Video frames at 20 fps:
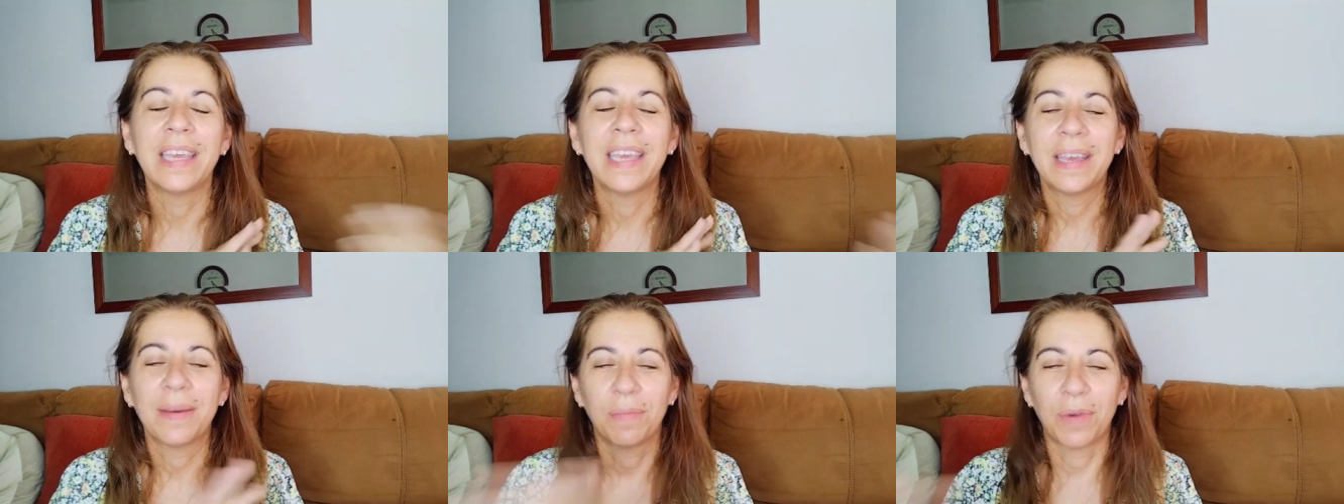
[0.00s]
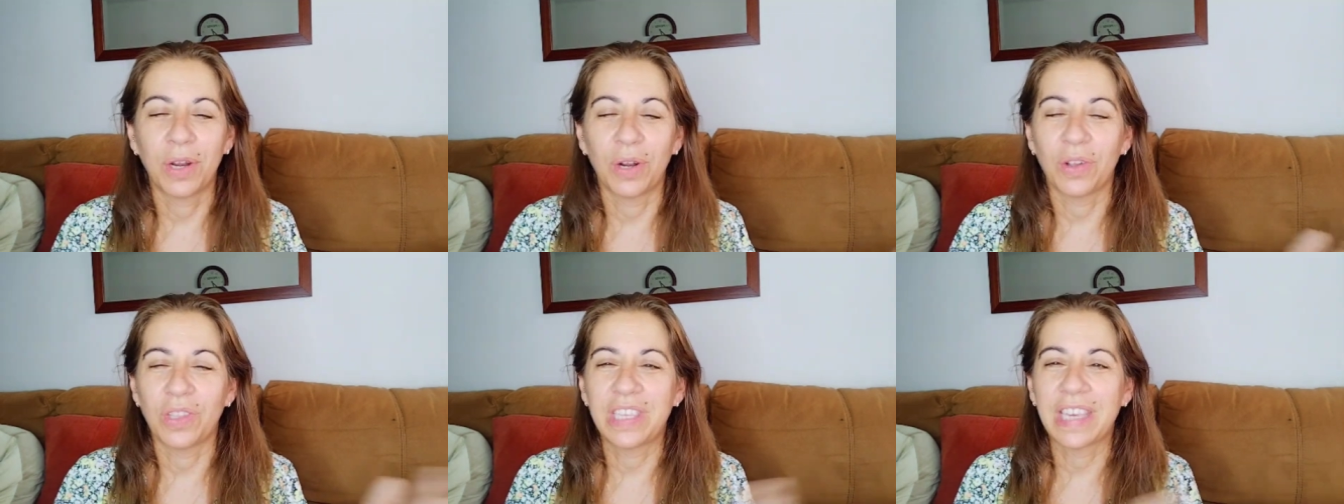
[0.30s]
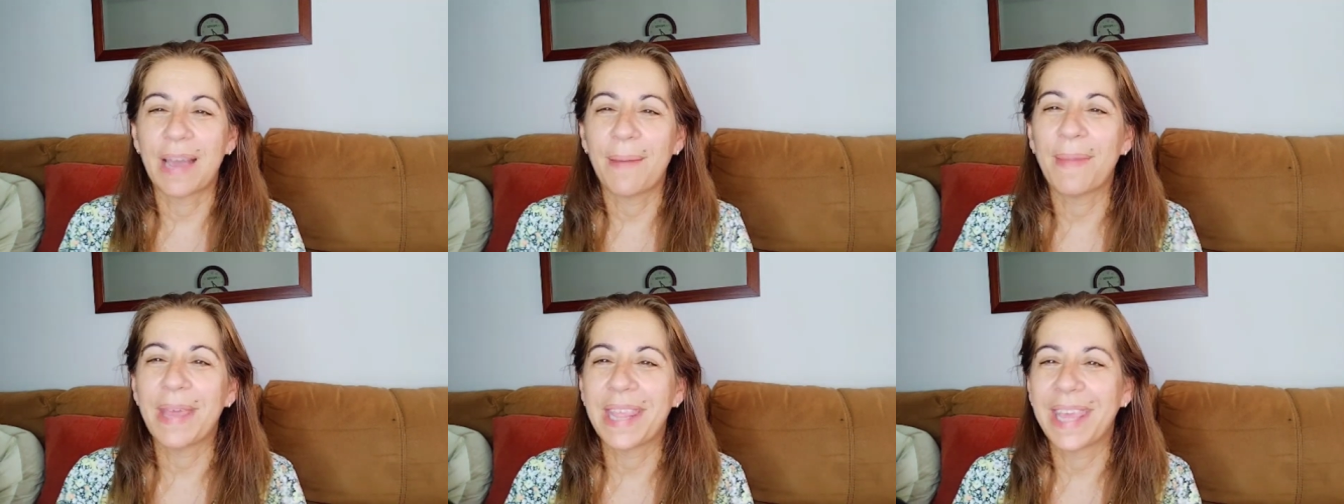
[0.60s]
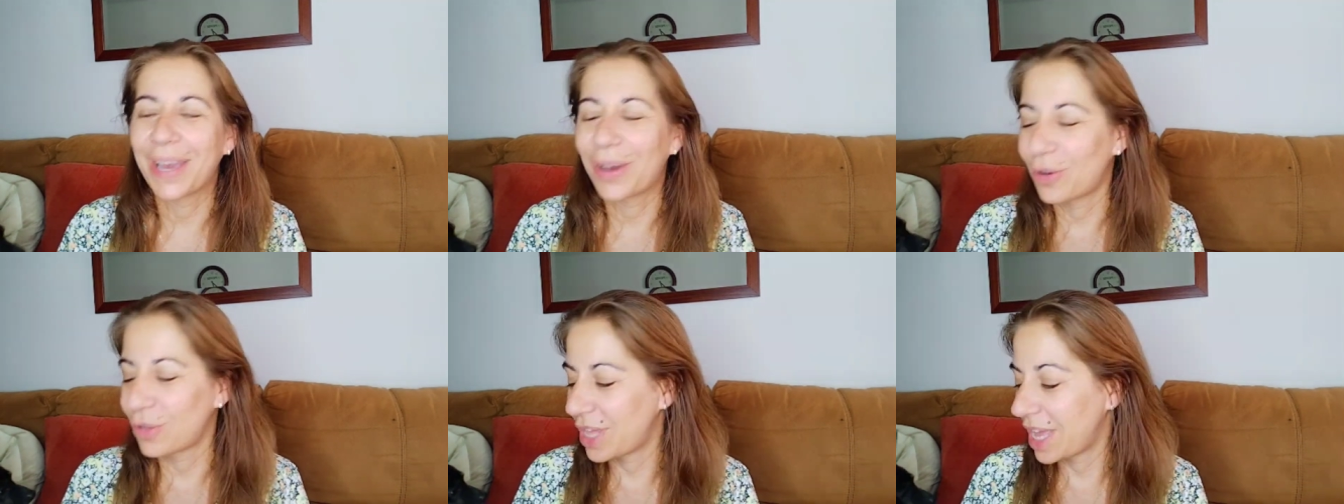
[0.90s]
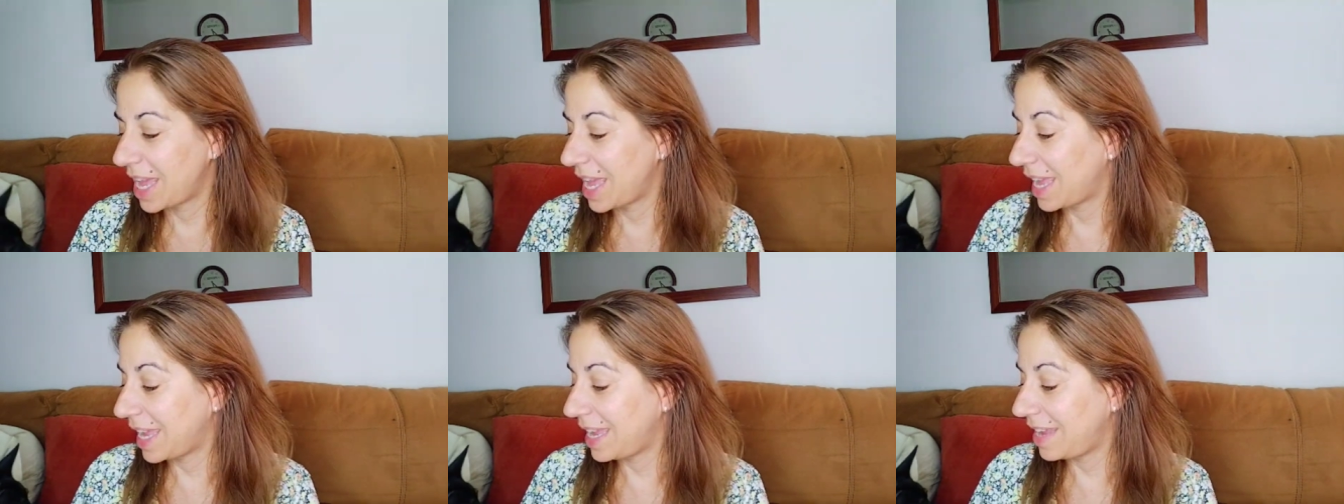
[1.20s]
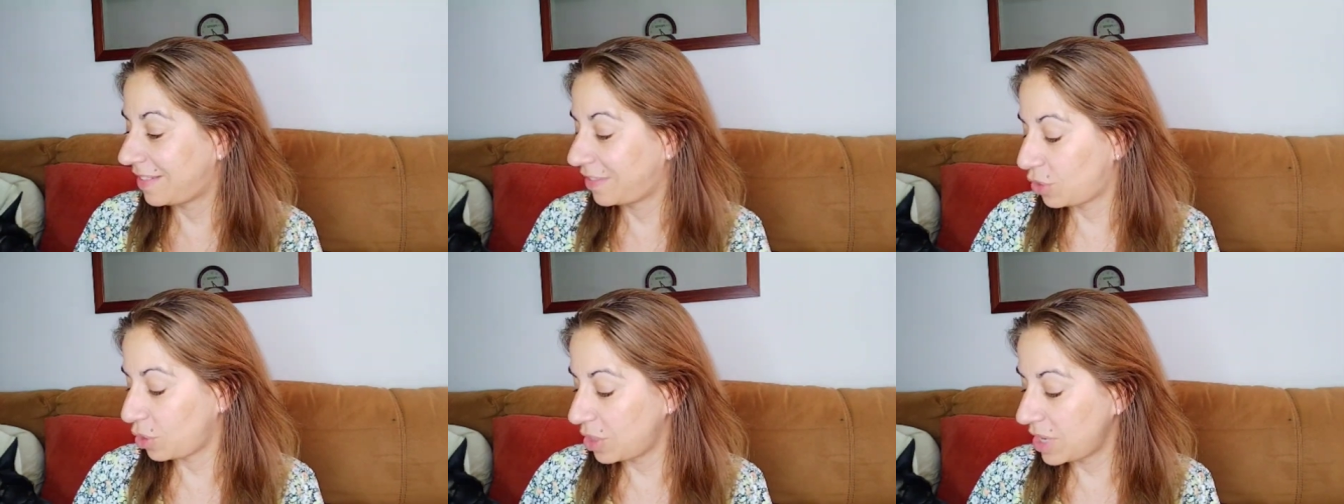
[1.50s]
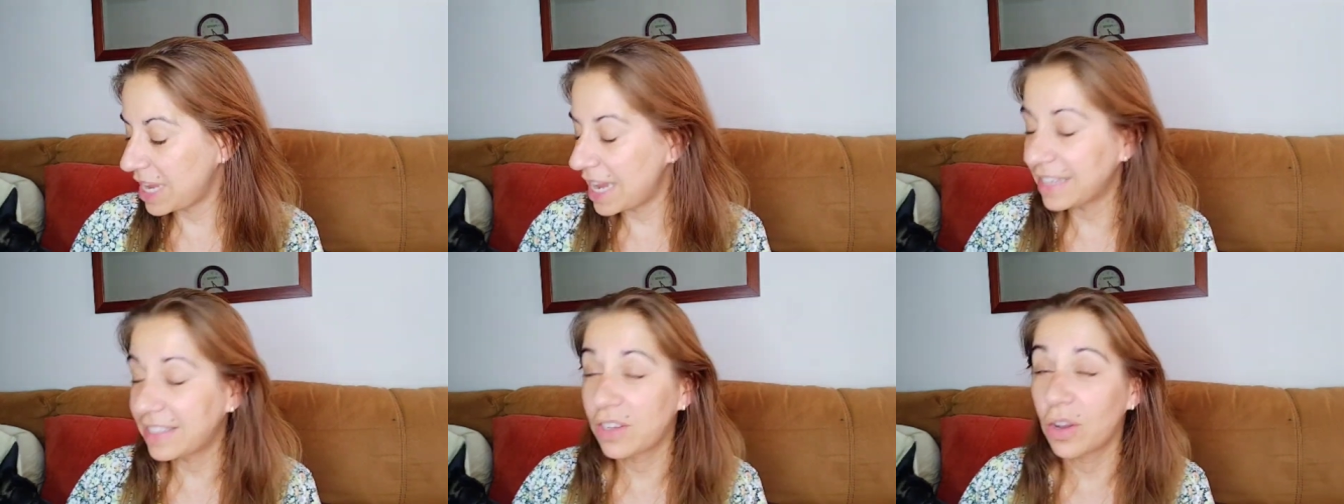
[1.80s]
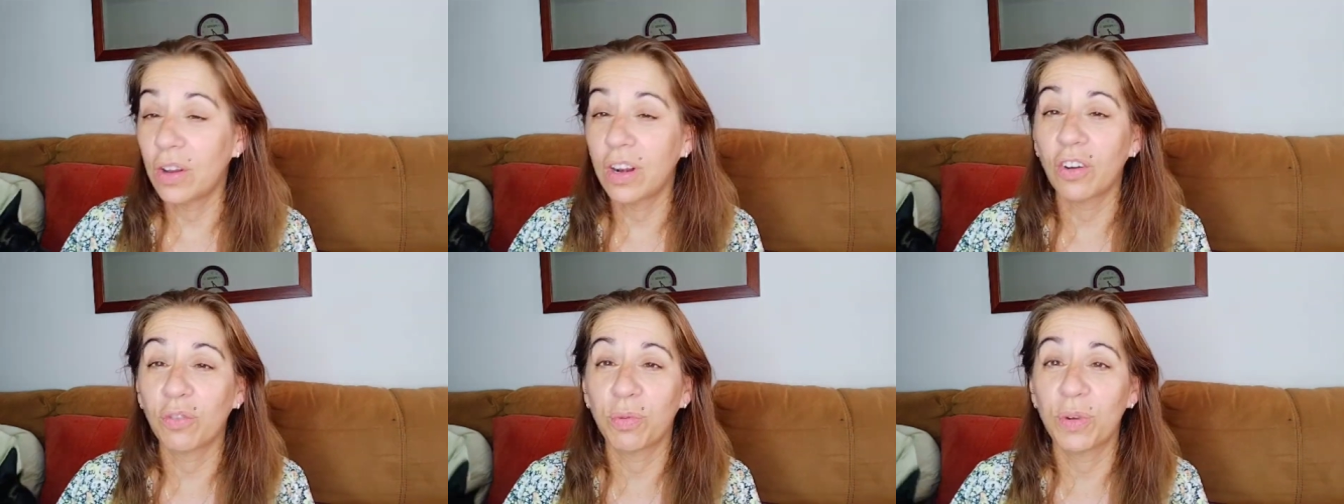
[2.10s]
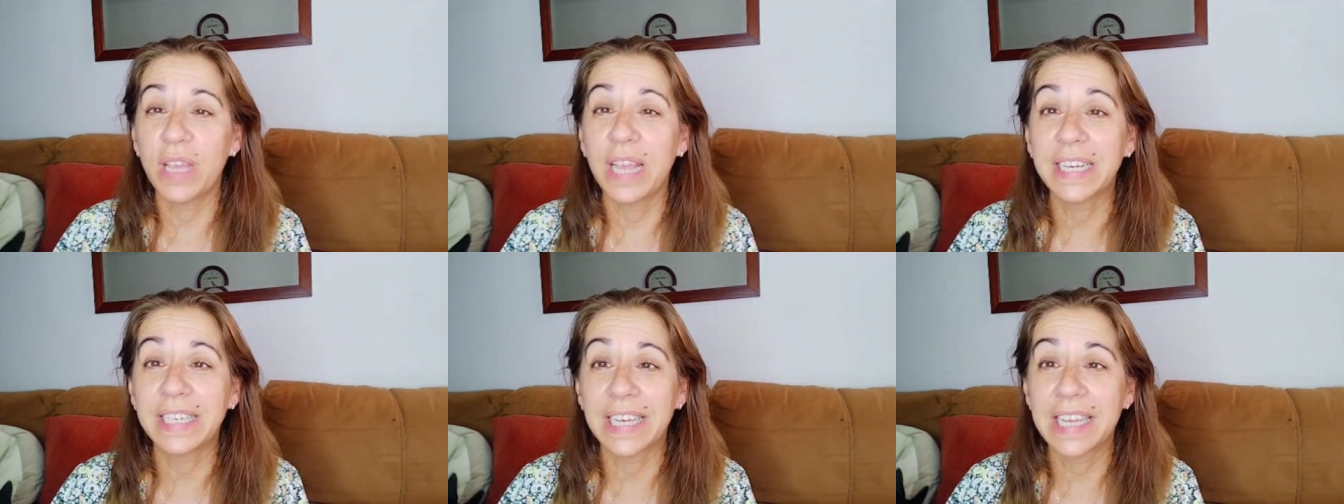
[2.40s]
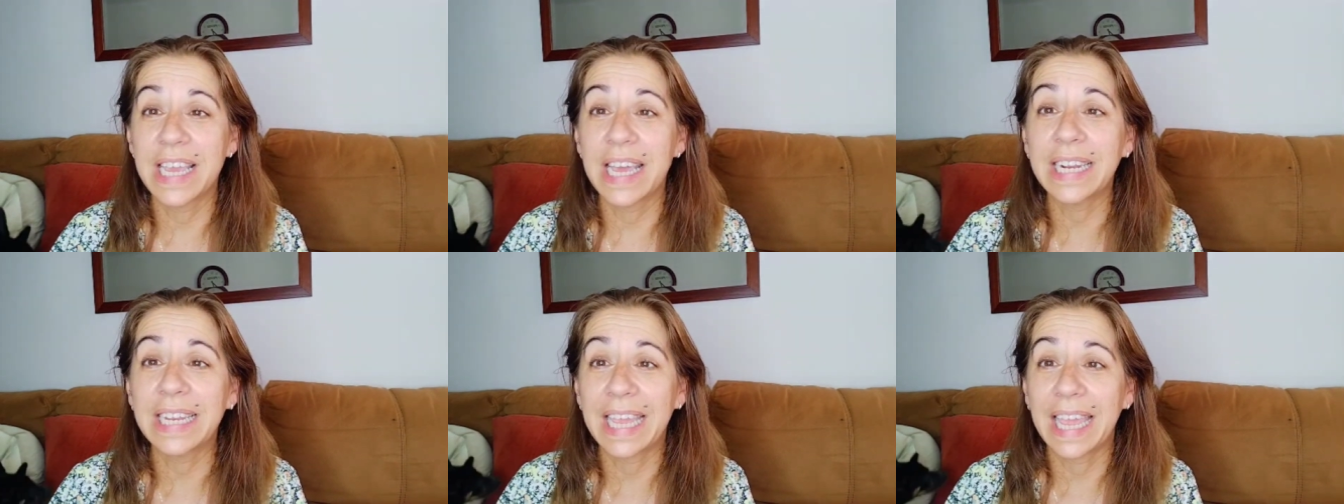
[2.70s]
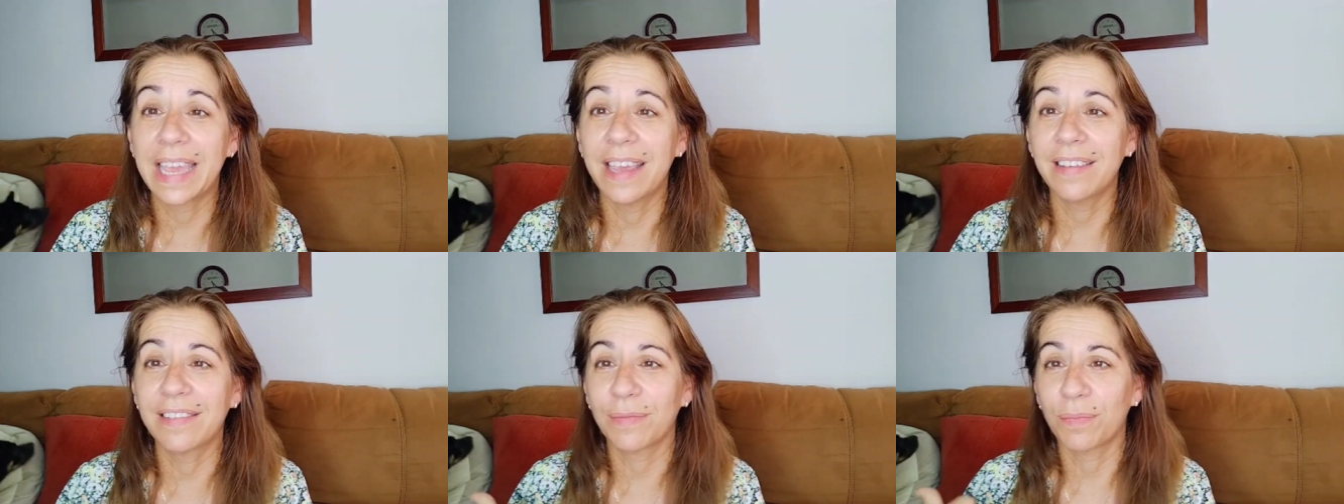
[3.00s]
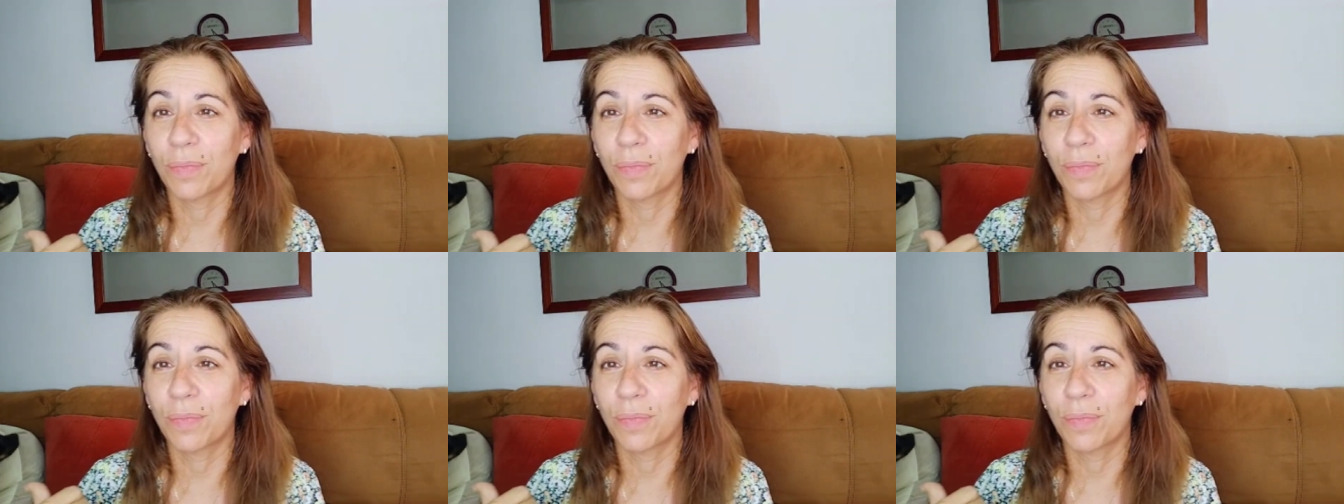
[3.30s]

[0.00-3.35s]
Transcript: Bueno, ya me dejo de historias que ahora os voy a enseñar qué es.